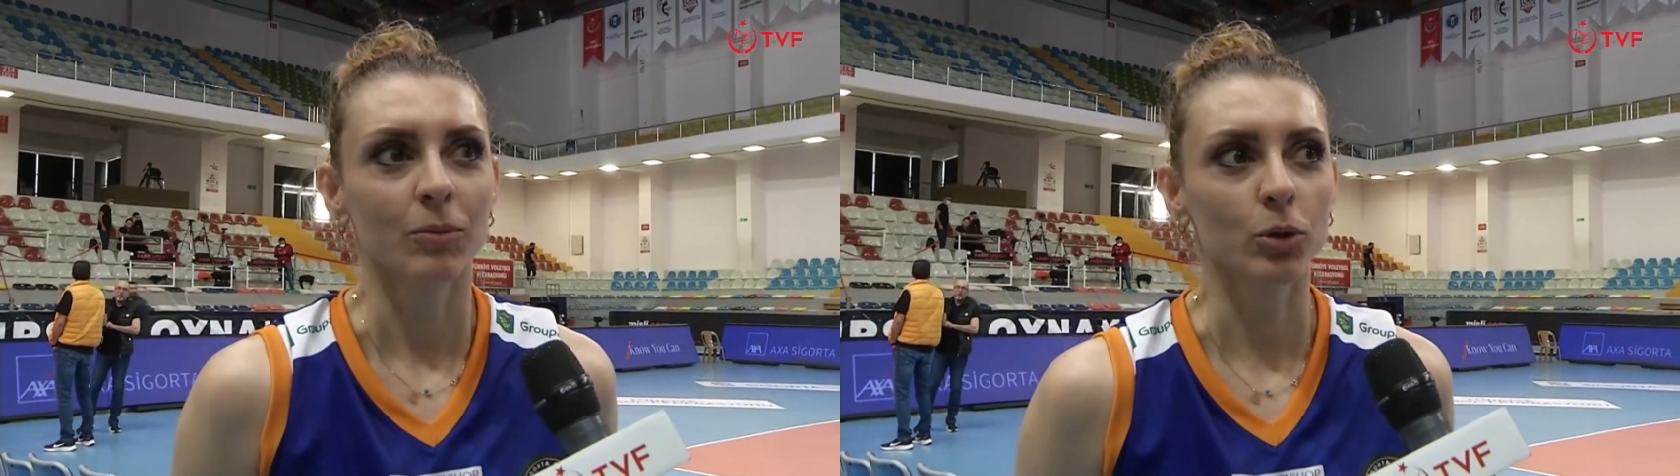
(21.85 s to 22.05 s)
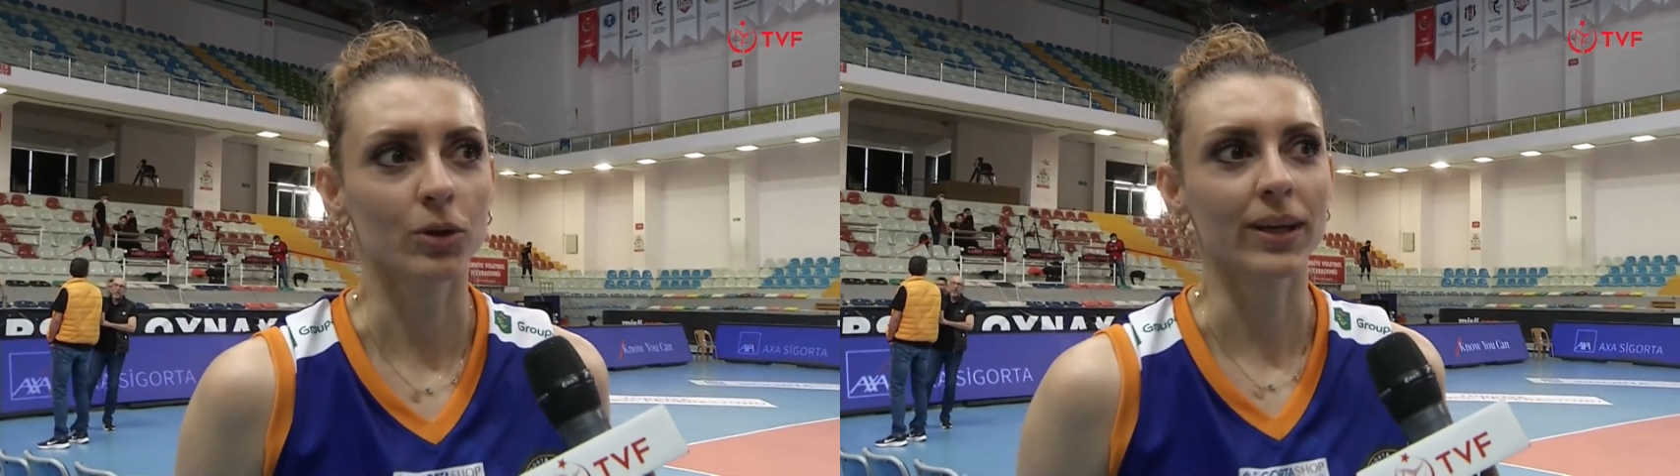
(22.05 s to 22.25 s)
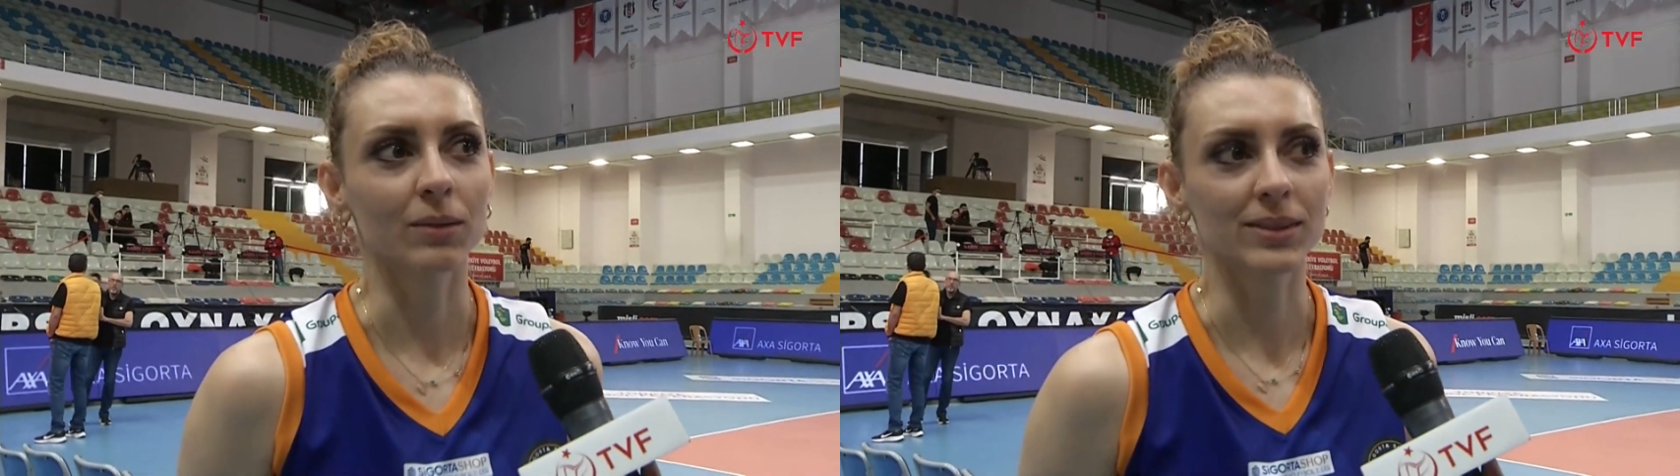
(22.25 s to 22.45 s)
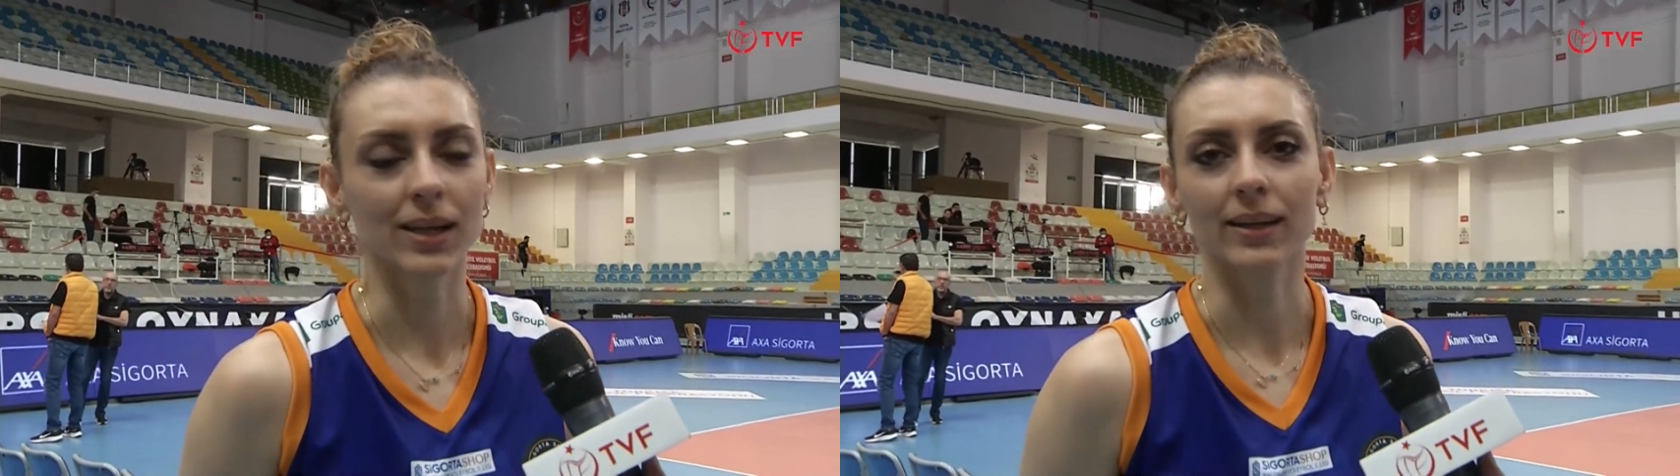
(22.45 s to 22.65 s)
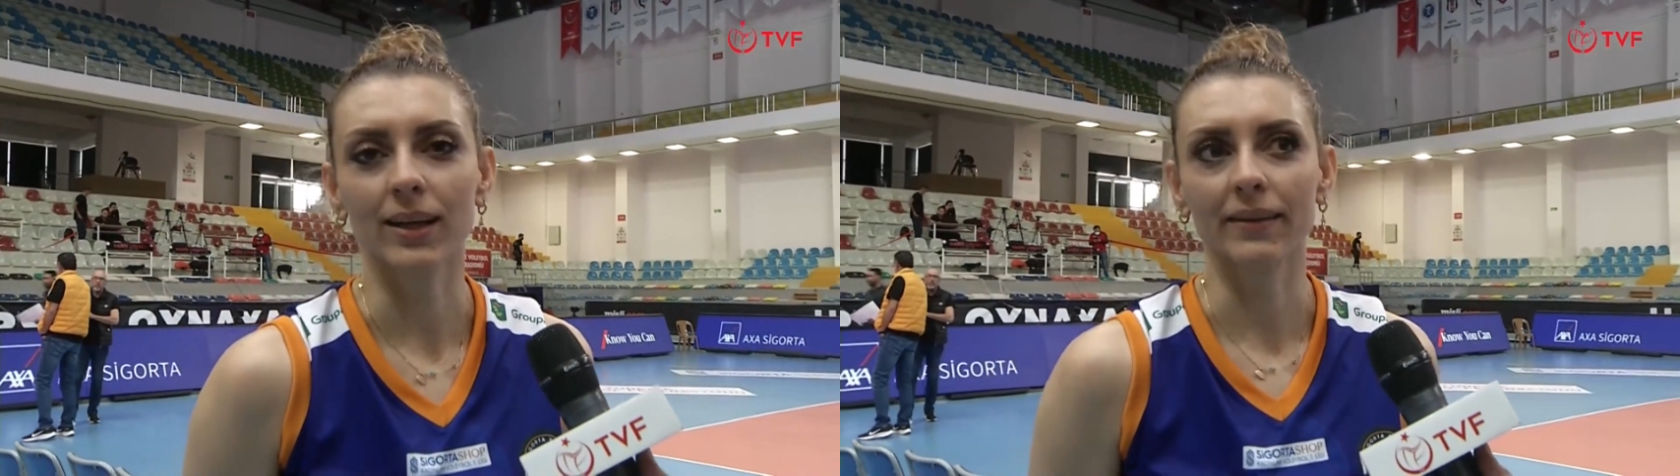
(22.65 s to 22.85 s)
Bugün
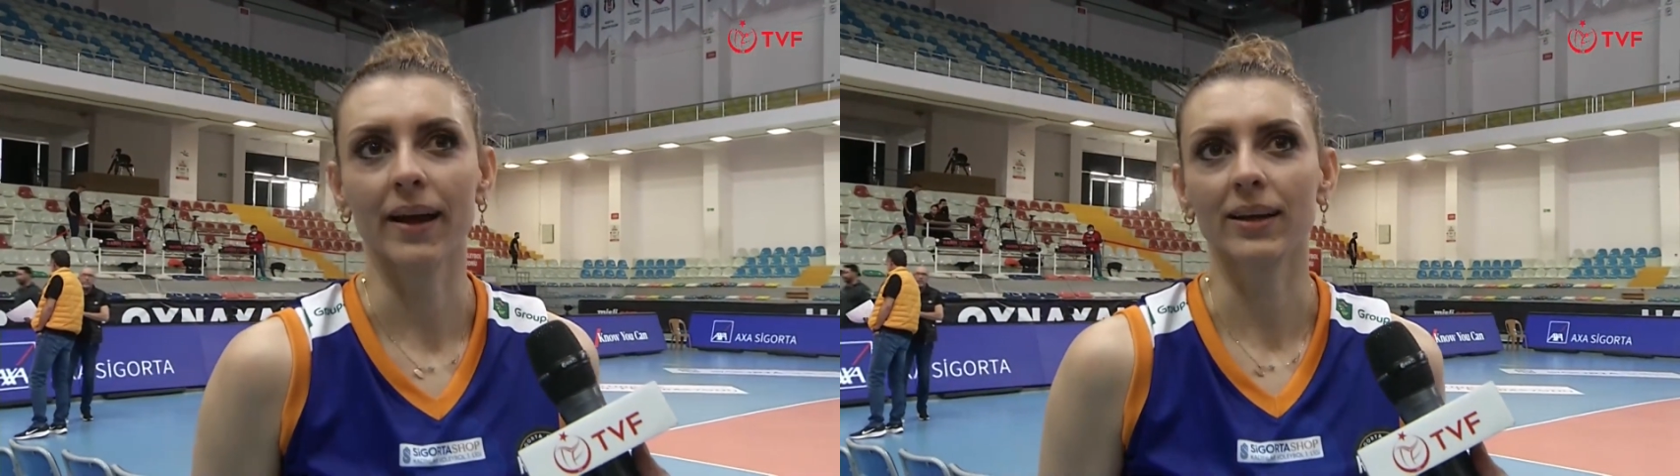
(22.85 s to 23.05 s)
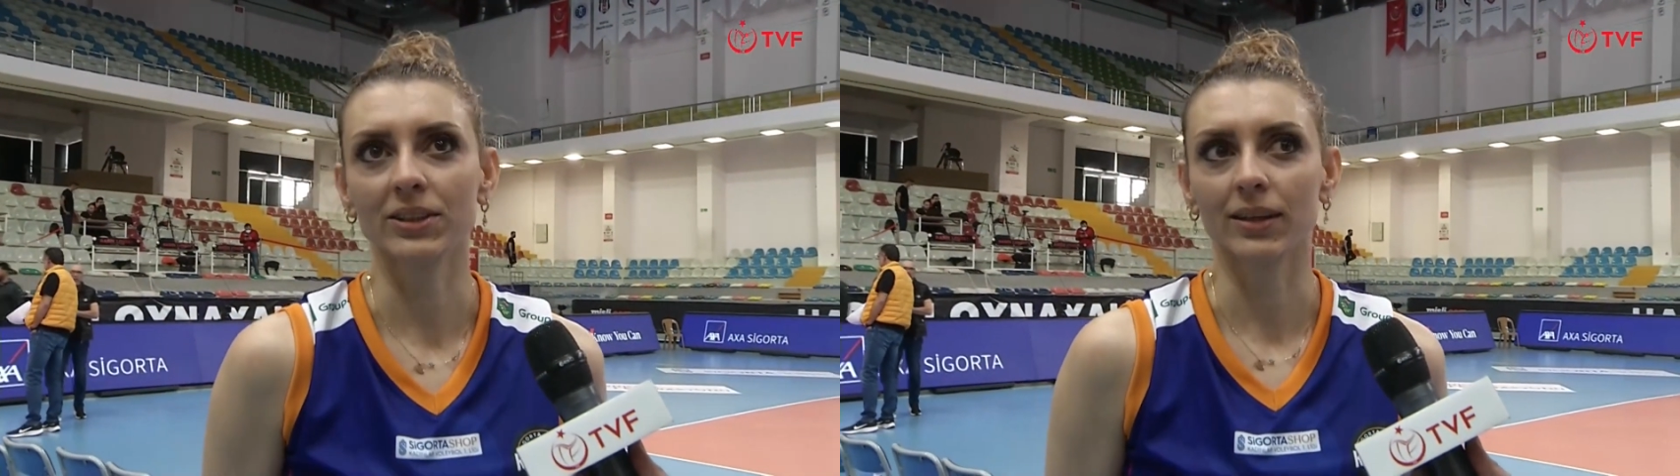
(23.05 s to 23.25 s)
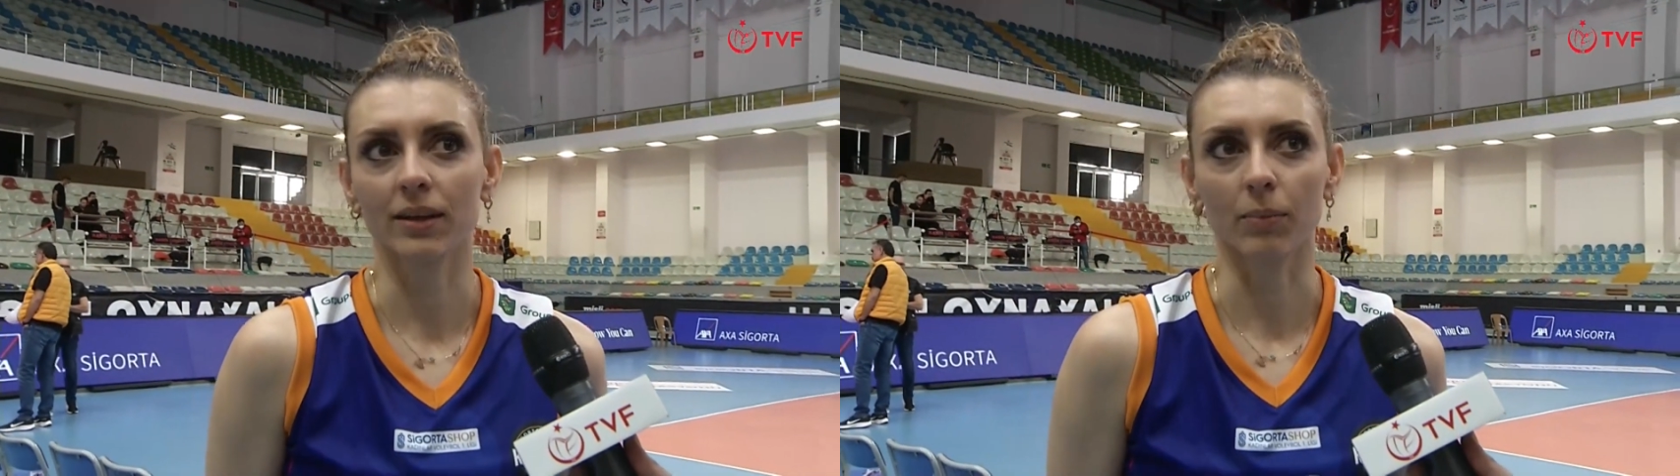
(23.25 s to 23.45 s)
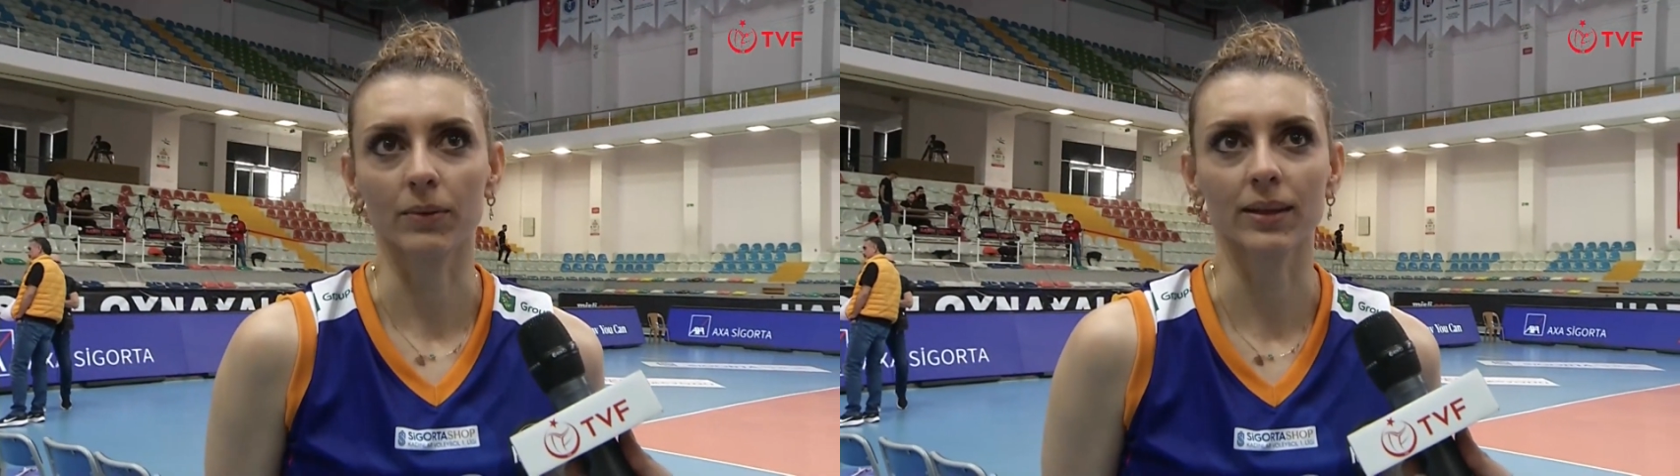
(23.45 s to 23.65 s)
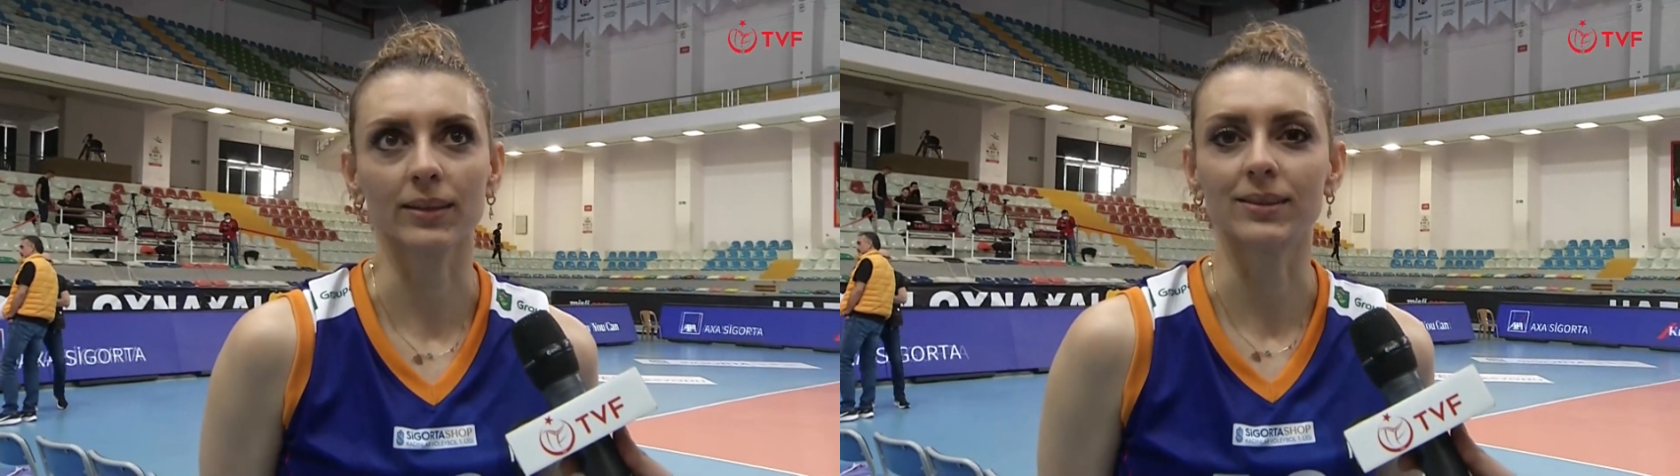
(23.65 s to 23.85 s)
elimizden gelen her şeyi yaptık.